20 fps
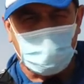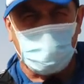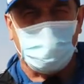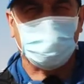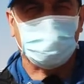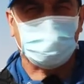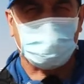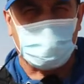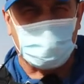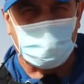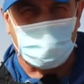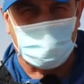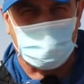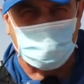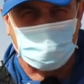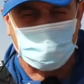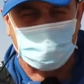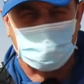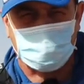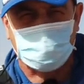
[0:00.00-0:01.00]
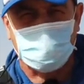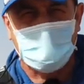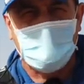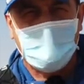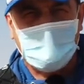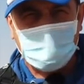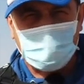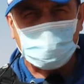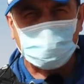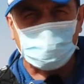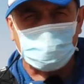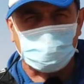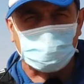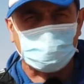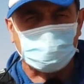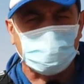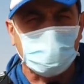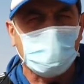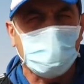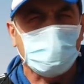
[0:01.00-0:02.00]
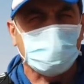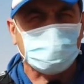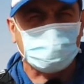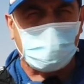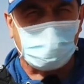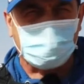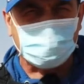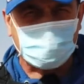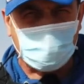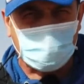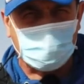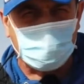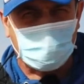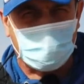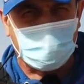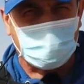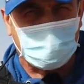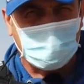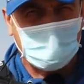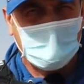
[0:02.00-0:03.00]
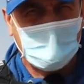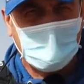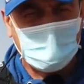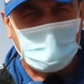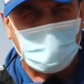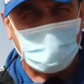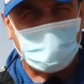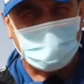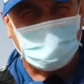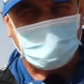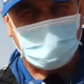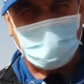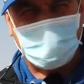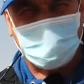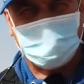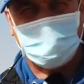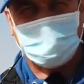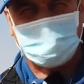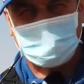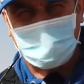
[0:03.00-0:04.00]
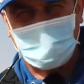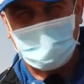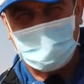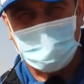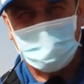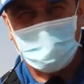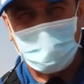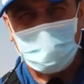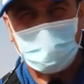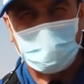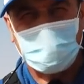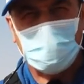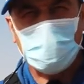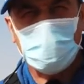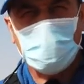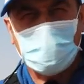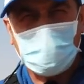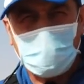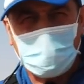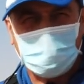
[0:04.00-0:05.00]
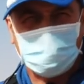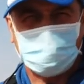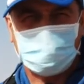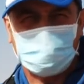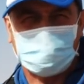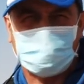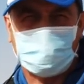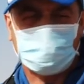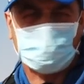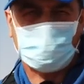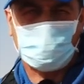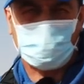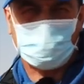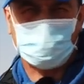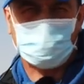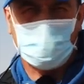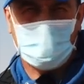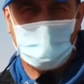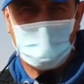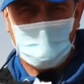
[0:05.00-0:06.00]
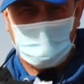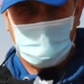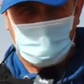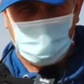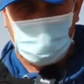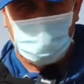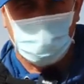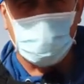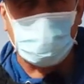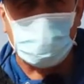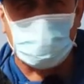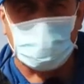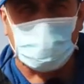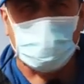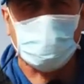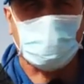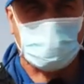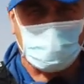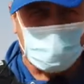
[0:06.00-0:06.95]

lo vais a correr vosotros. Nosotros os vamos a ayudar para que tengáis la tranquilidad de que nunca vais a estar solos. Yo he corrido